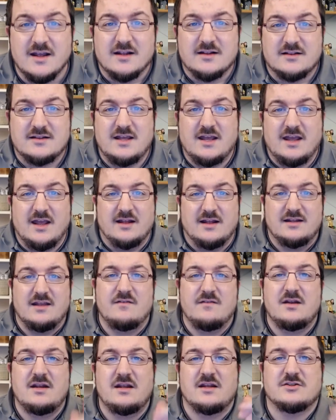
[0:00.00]
Te
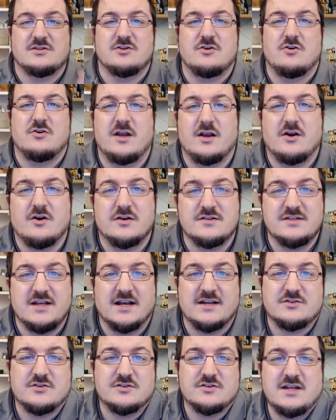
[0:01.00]
devi di solo le cose che
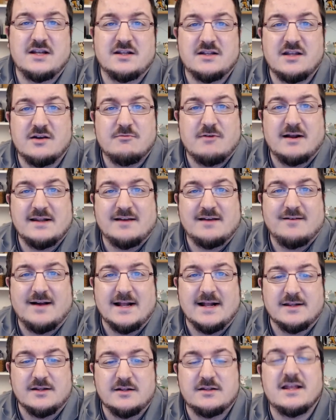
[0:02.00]
sono scritte qua
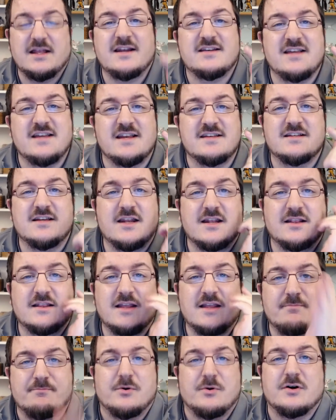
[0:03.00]
davanti, te le sei scritte
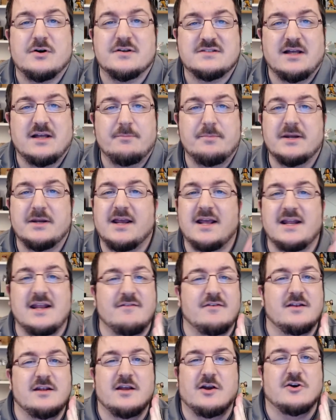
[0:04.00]
apposta, perché devi
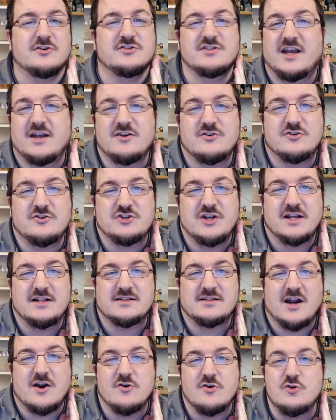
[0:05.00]
di cose che non
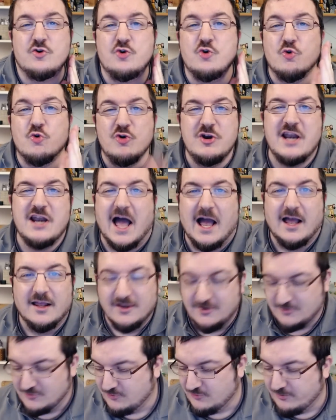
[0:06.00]
c'entrano nulla
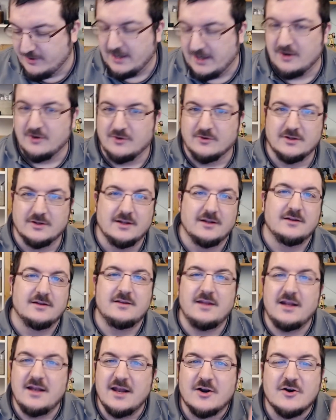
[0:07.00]
con quello? Di
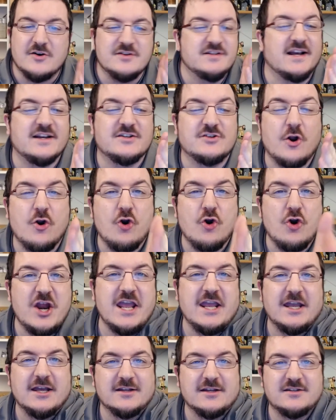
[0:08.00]
le cose che sono
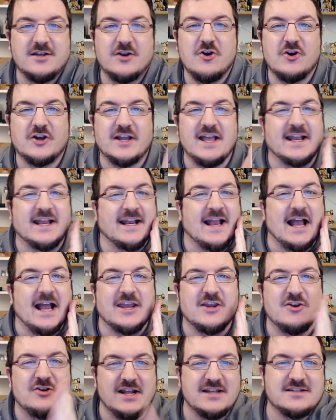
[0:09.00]
lì, se no che
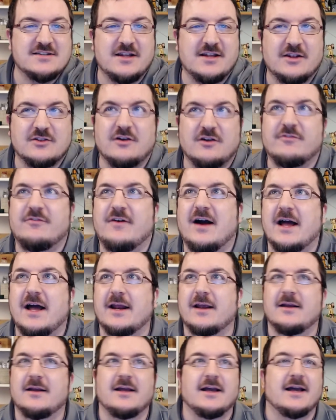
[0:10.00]
cacchio l'hai scritto a
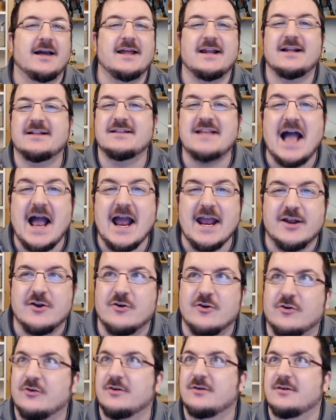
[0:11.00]
fare?
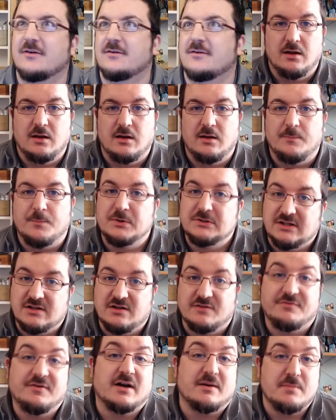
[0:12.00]
Cretaino! Eh, potete
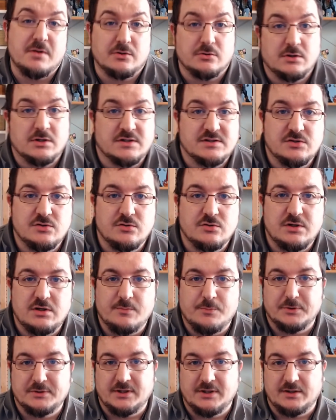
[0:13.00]
farmi donazioni,
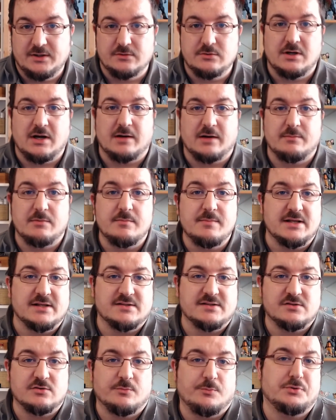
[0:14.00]
potete donarmi
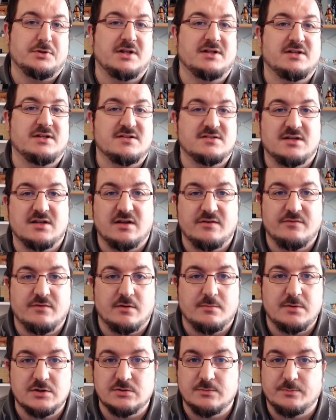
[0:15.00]
bizzo, potete
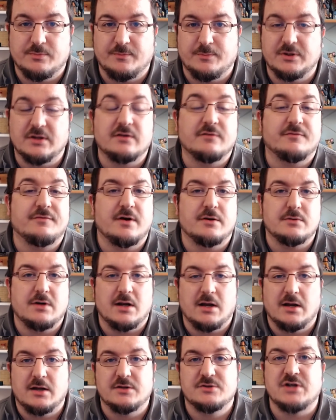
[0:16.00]
scrivermi, potete fare
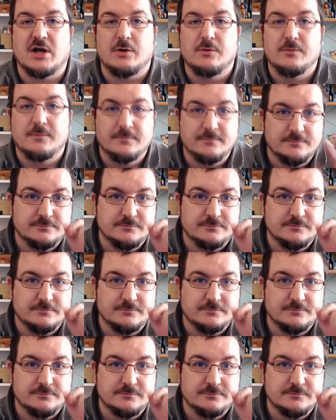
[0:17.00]
una ciao.